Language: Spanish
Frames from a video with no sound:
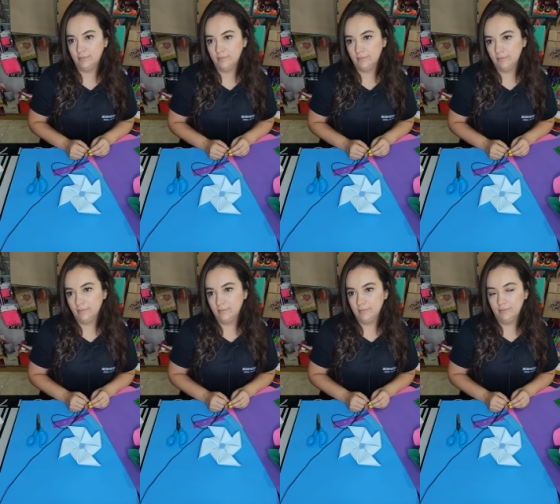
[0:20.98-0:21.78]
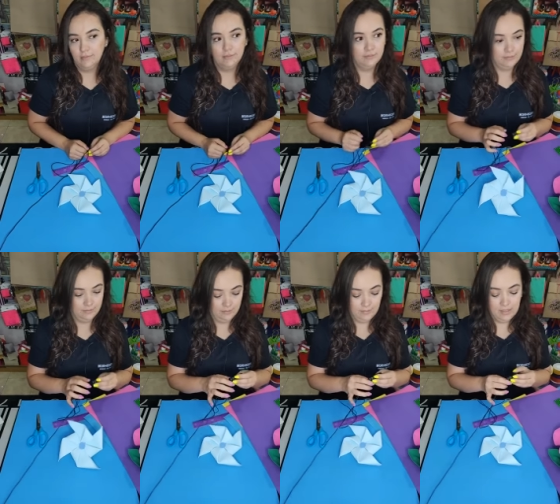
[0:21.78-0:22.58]
Por eso tengo que hacer en la casa.
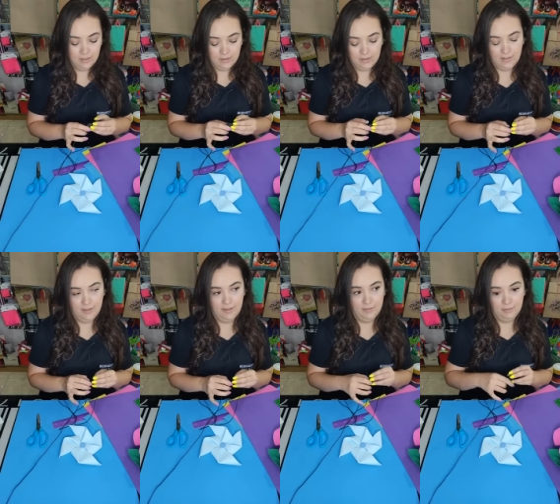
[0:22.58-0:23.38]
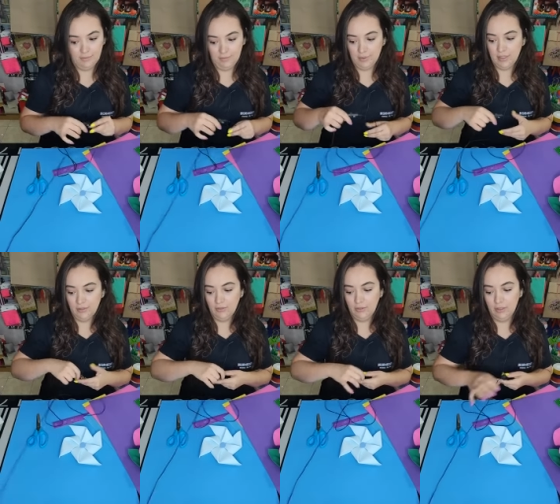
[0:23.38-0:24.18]
Sí, porque
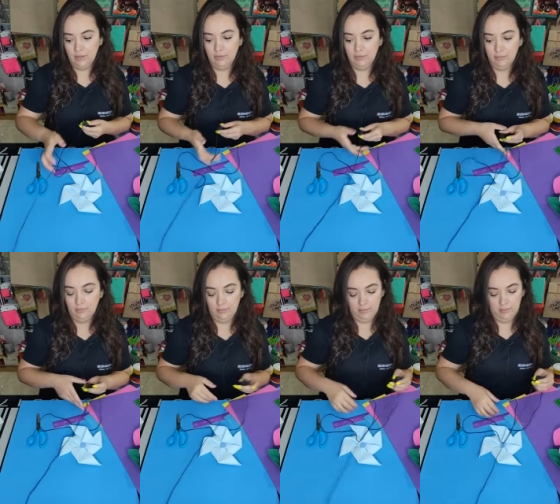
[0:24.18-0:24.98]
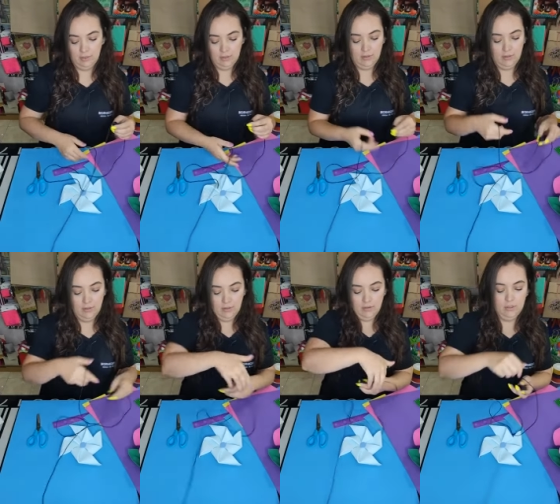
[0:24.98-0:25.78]
eso fue un.
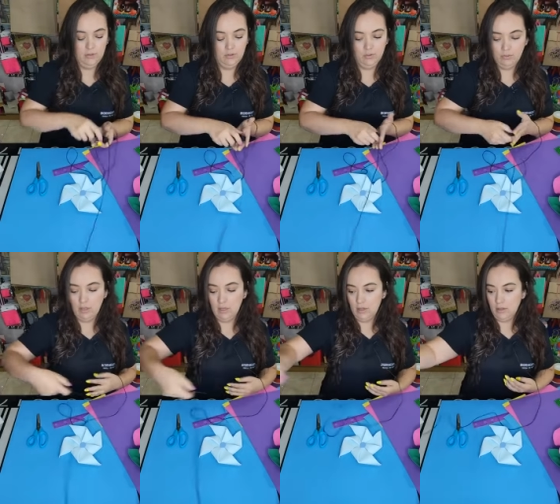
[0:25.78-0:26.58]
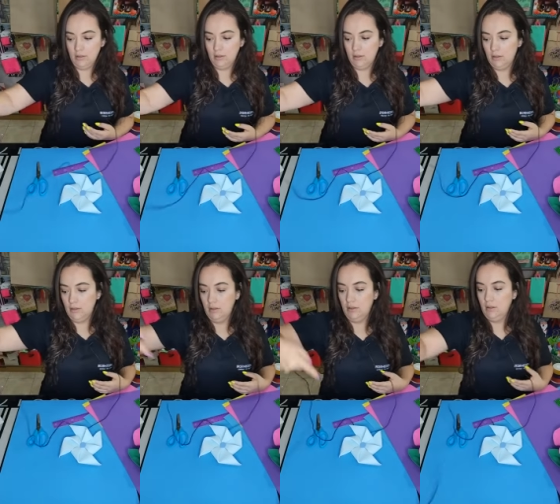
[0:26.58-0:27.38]
Eso fue una. Uy, a
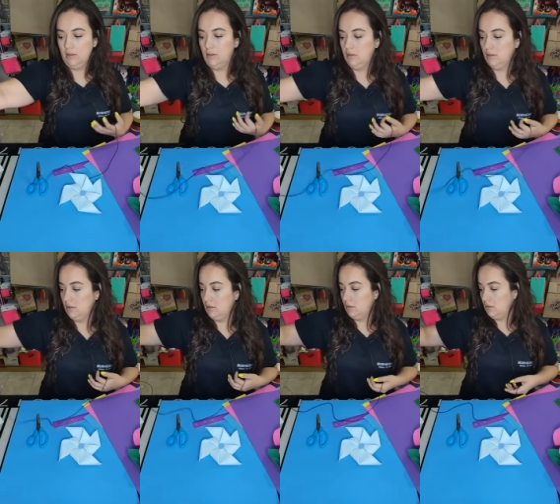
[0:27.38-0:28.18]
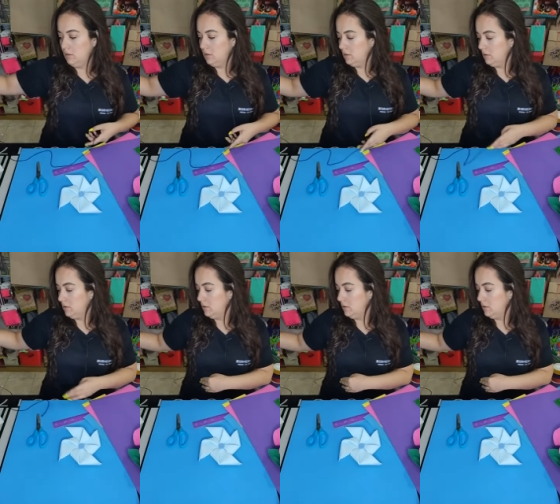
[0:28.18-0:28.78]
mí no me ha llegado. ¿Será que sí?